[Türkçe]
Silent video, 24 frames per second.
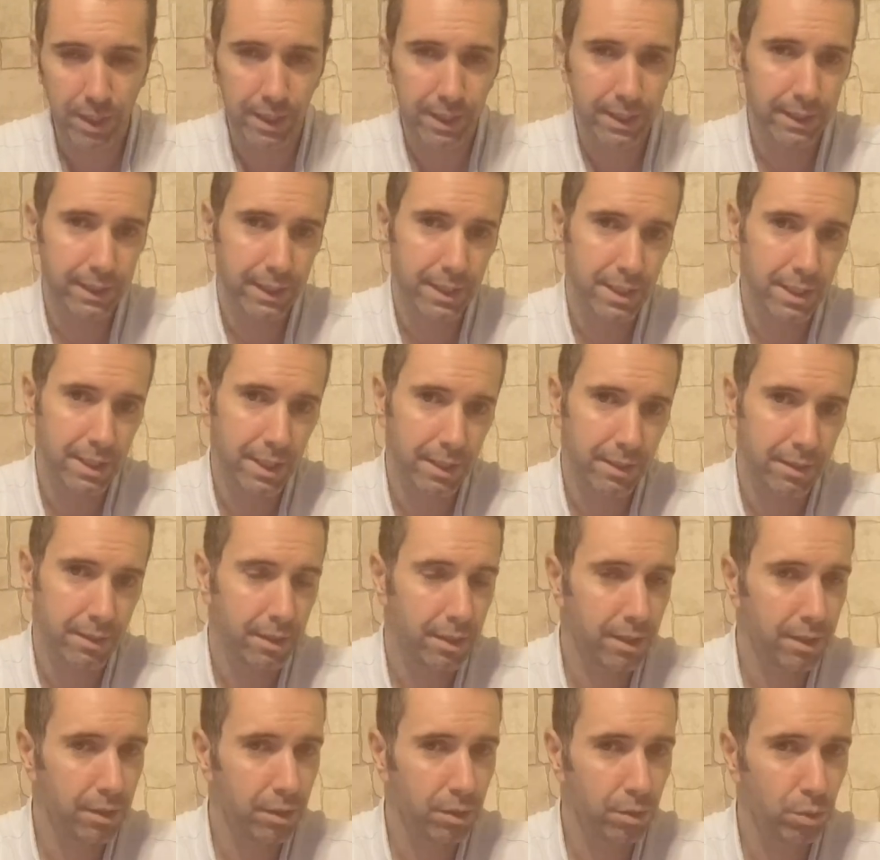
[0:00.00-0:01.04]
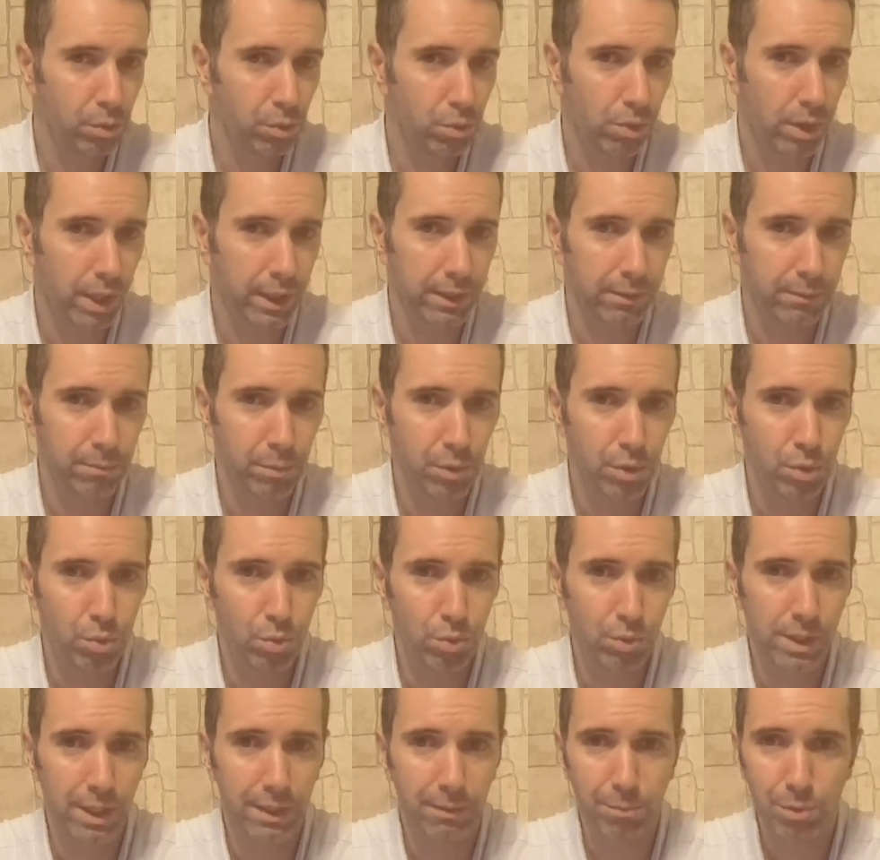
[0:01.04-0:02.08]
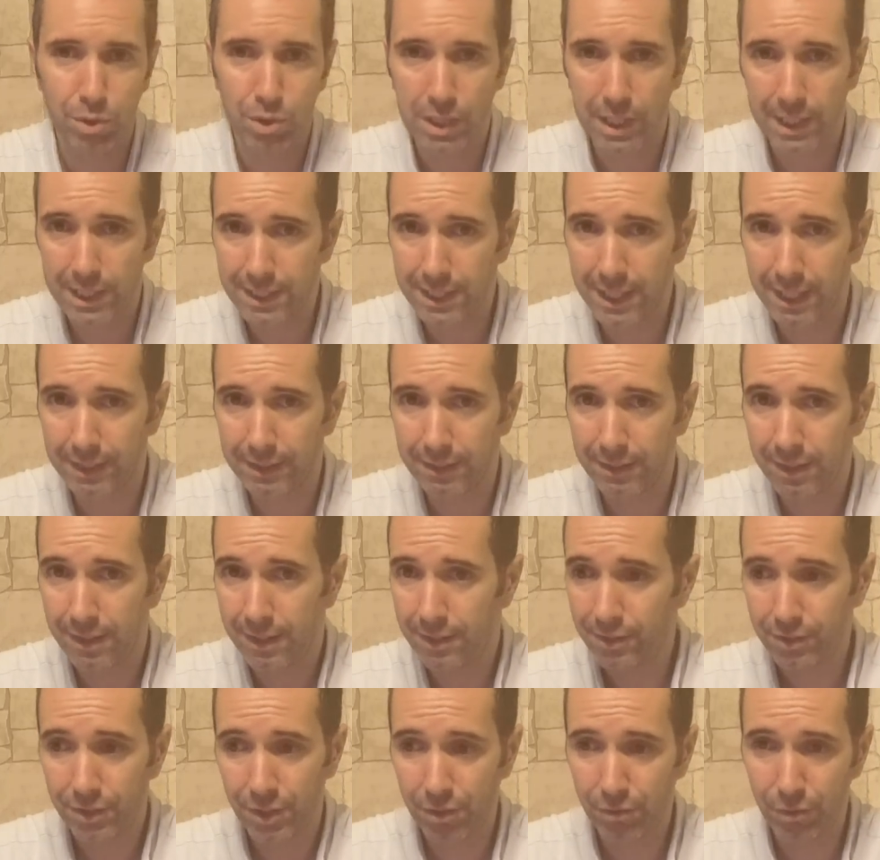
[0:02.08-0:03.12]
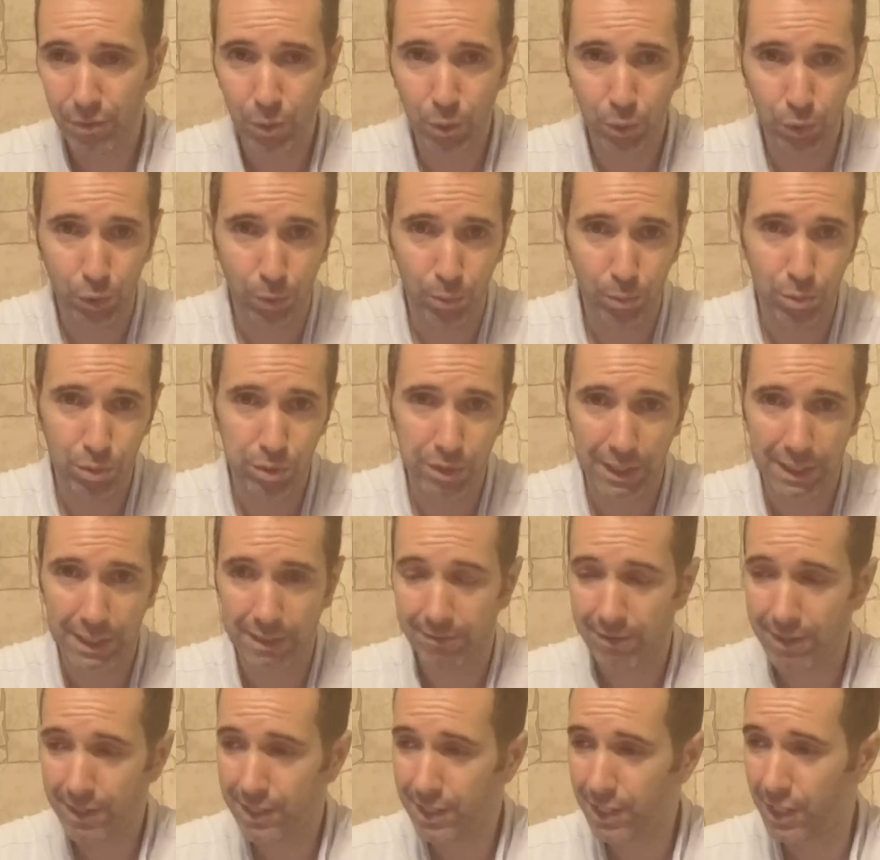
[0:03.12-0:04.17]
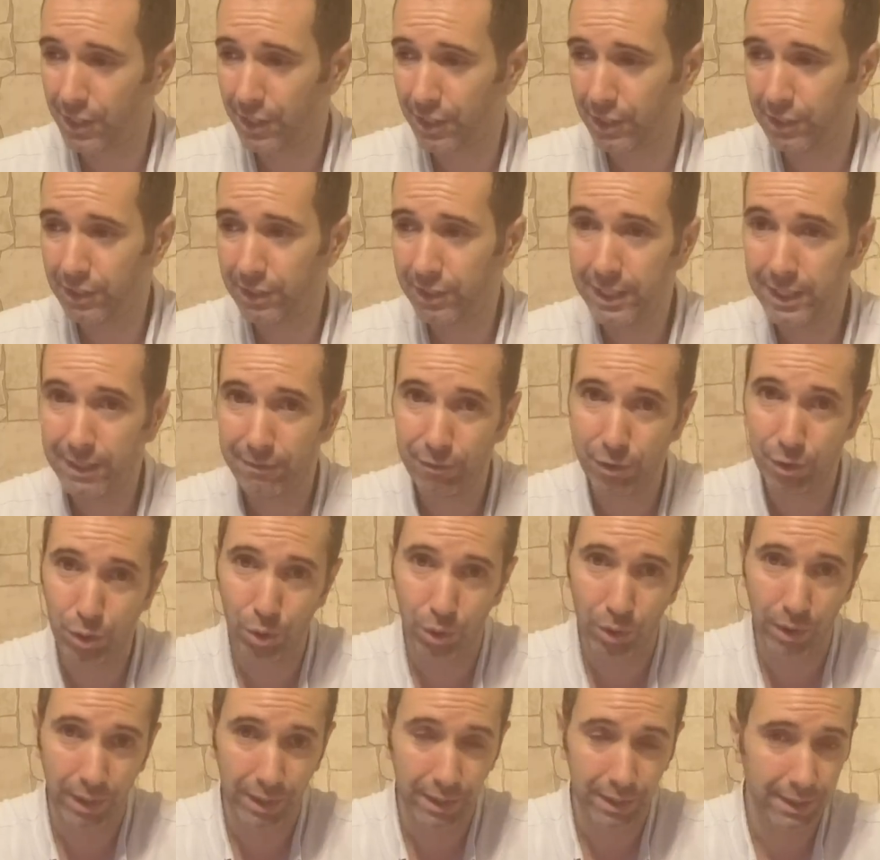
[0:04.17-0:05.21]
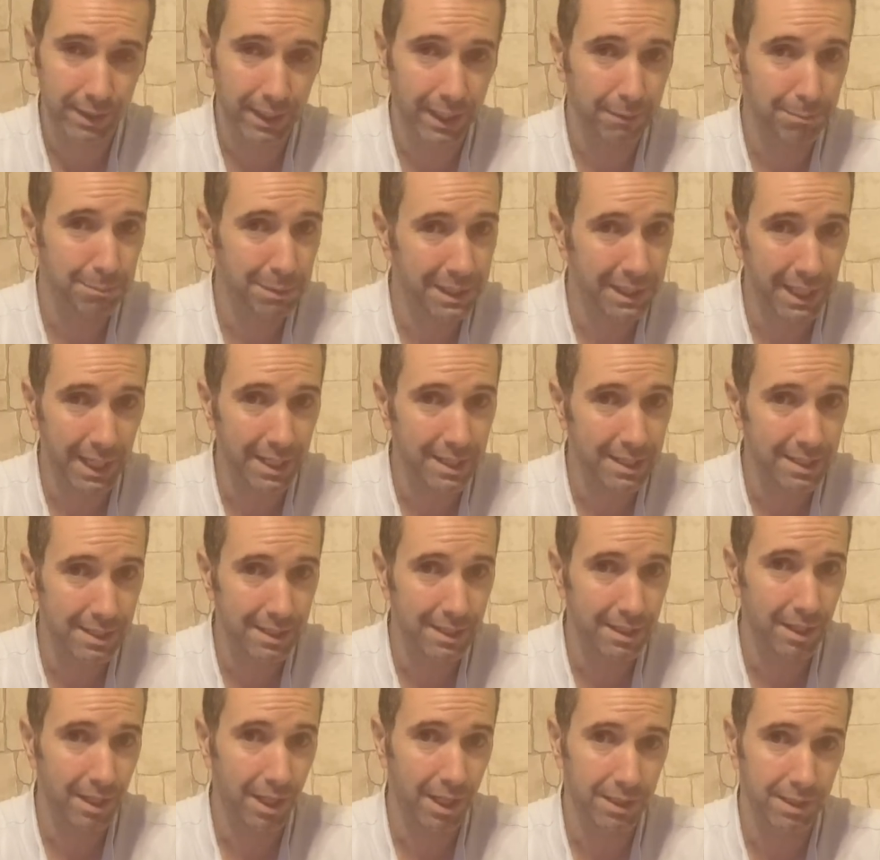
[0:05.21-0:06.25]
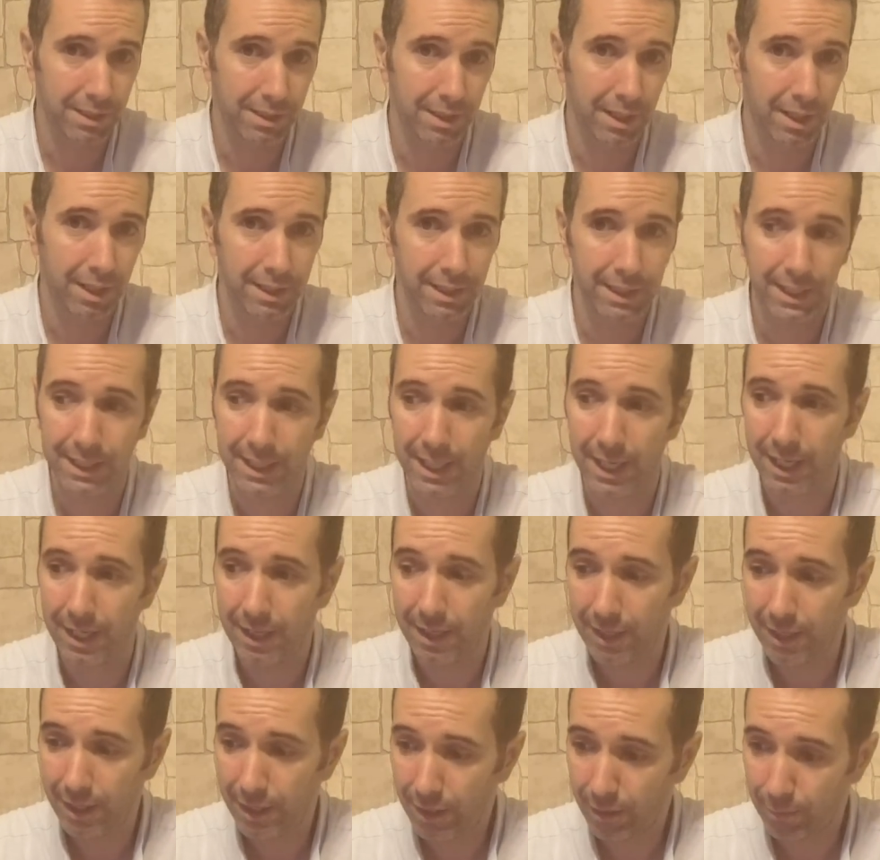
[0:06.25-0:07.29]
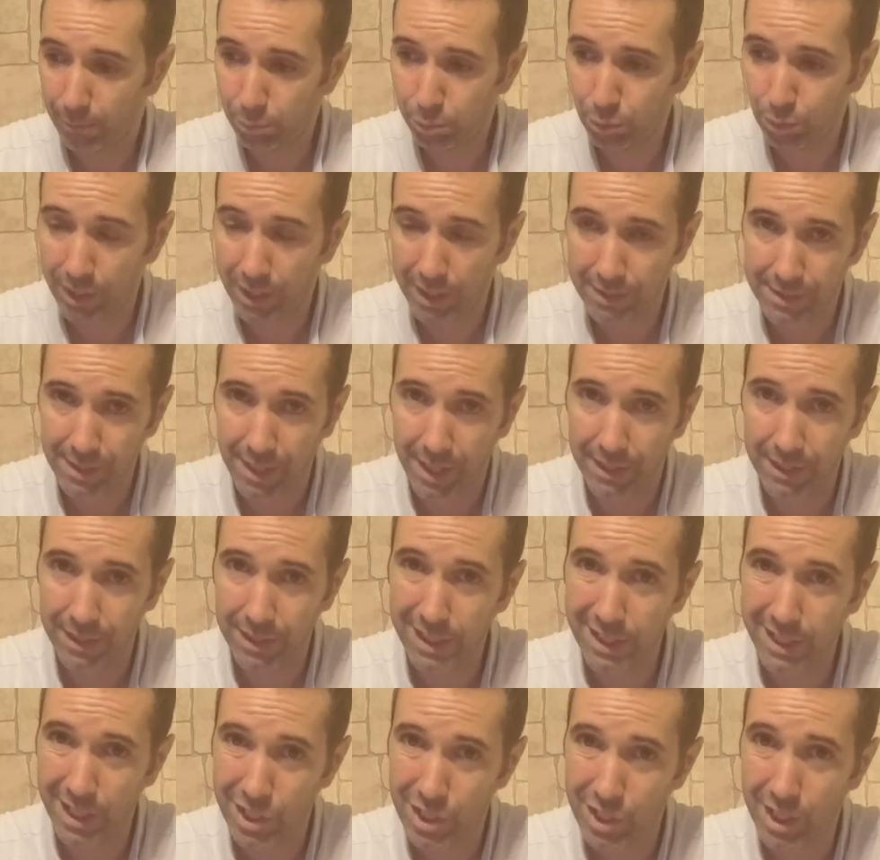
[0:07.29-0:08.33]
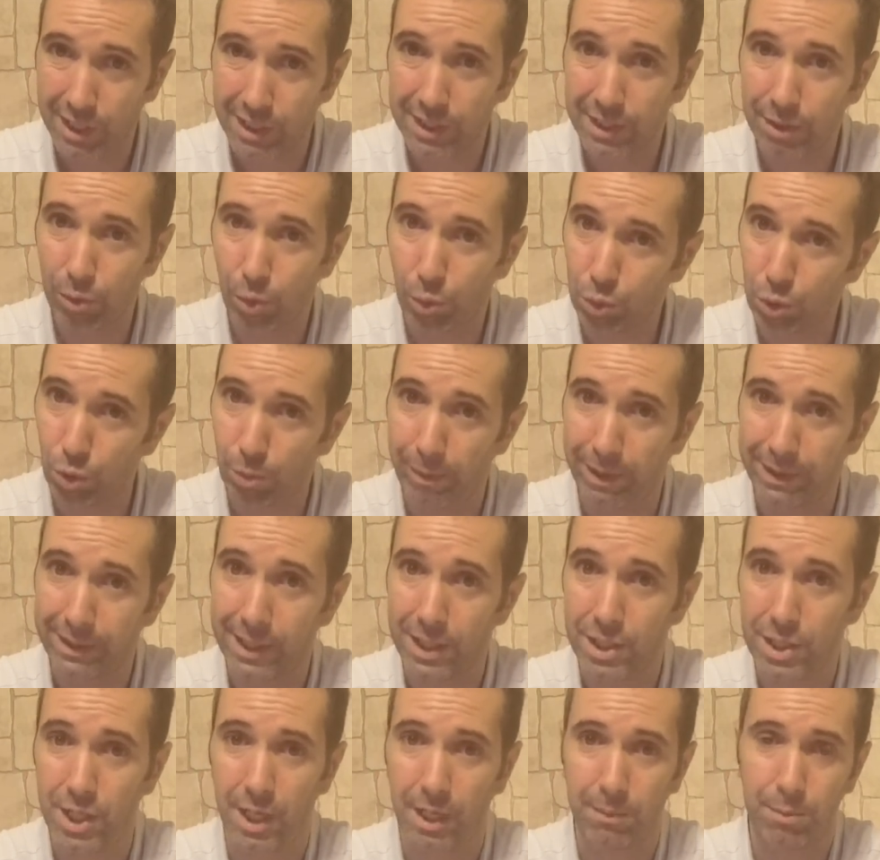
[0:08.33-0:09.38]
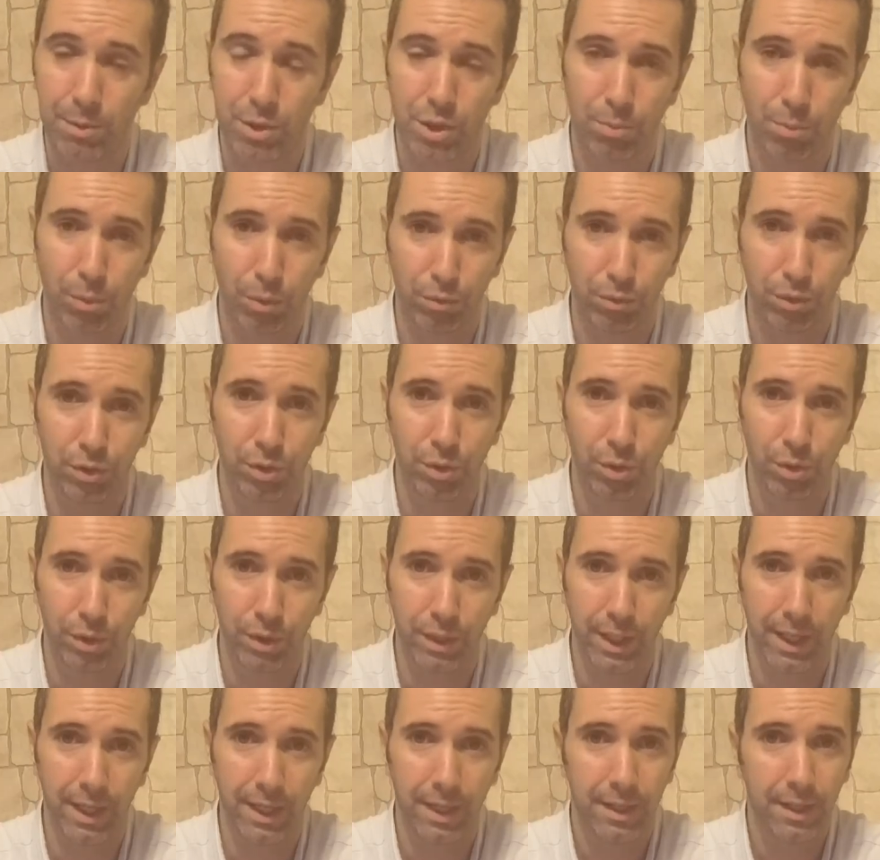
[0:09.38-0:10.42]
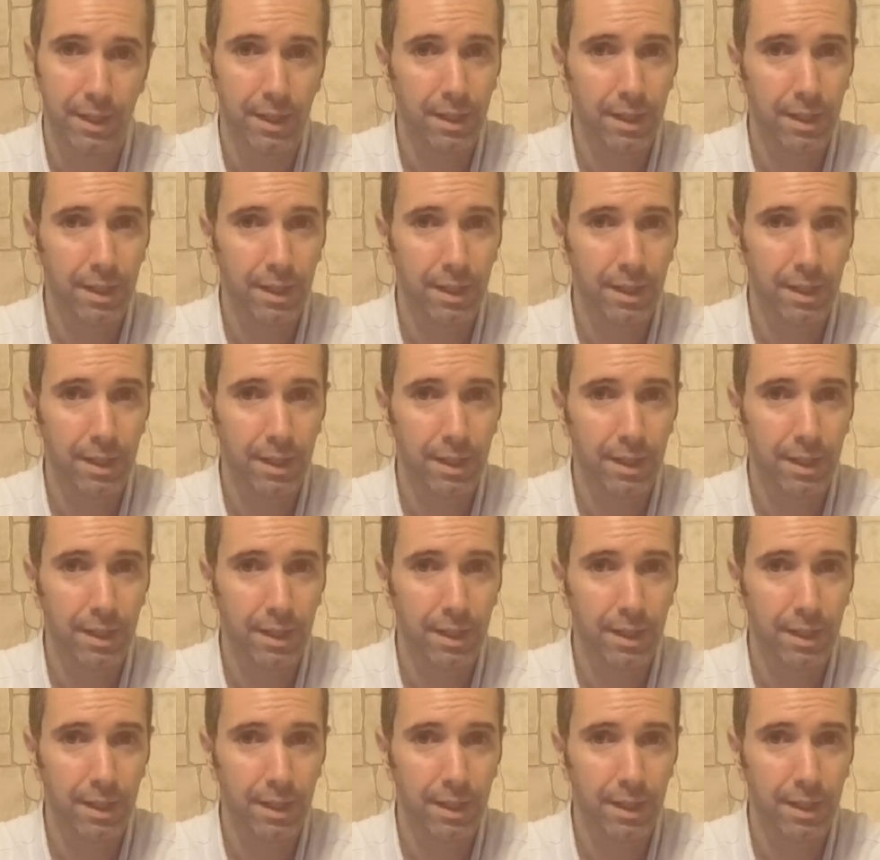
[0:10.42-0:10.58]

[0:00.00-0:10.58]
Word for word: Arkadaşlar 160, e, 170 ile giden Travego otobüsler de var. Kanalın ilk videolarından bir tanesidir hatta. Yine bu kazanın yaşandığı otobanda çekmiştim o videoyu da.